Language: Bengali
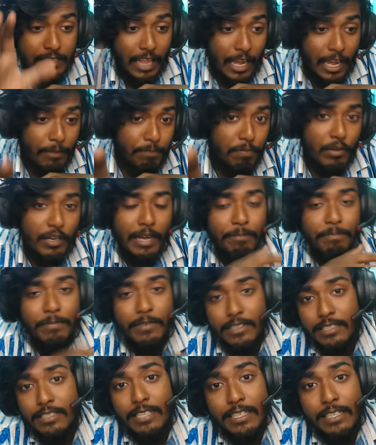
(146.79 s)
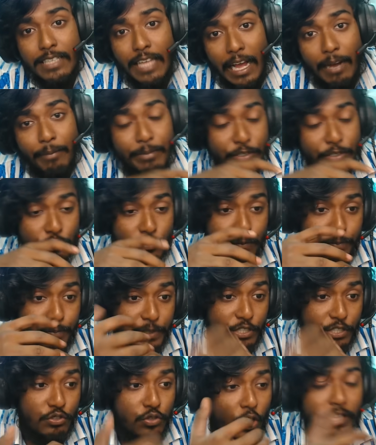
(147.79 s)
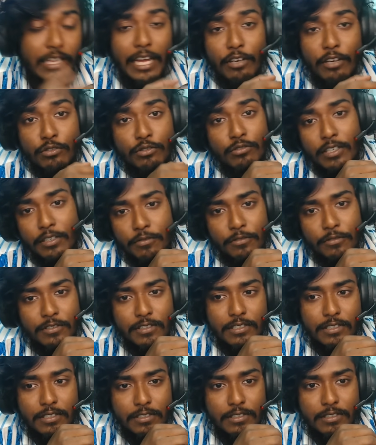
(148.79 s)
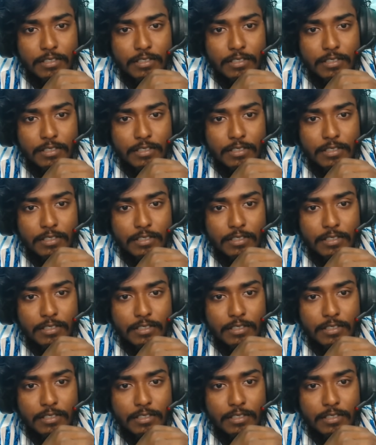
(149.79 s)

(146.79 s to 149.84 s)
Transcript: তারপর আপনাদের সাথে আমি একটু বিশদ আলোচনা করতে চাচ্ছি